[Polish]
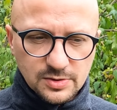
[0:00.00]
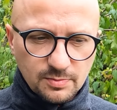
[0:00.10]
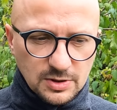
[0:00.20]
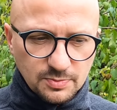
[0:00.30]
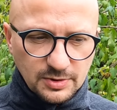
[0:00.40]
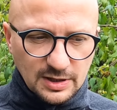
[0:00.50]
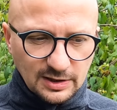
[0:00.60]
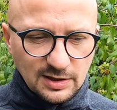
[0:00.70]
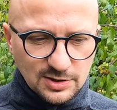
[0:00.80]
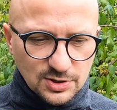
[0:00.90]
Zobaczmy, na
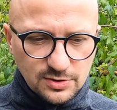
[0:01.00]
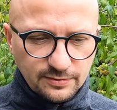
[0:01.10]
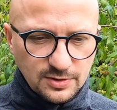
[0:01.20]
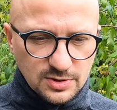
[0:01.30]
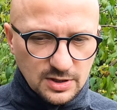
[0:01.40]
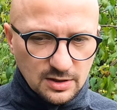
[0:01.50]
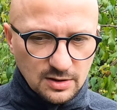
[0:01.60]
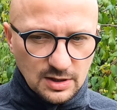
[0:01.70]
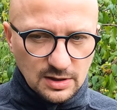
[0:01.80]
ile rzeczywiście